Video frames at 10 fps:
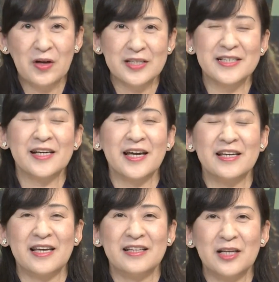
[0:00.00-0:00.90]
記者
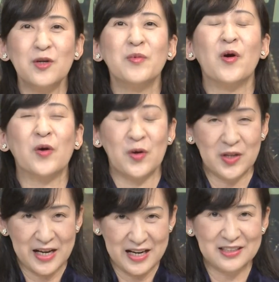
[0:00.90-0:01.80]
会見なども行
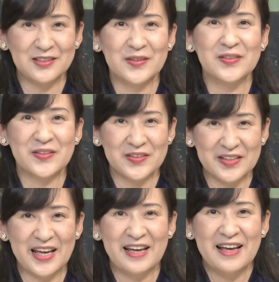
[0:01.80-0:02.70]
われるというこ
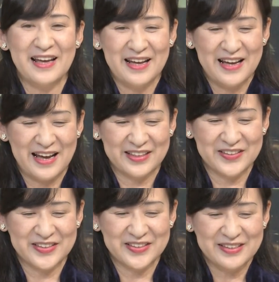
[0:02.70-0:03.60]
とであ
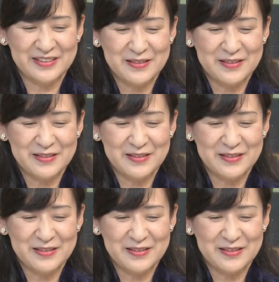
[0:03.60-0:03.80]
の、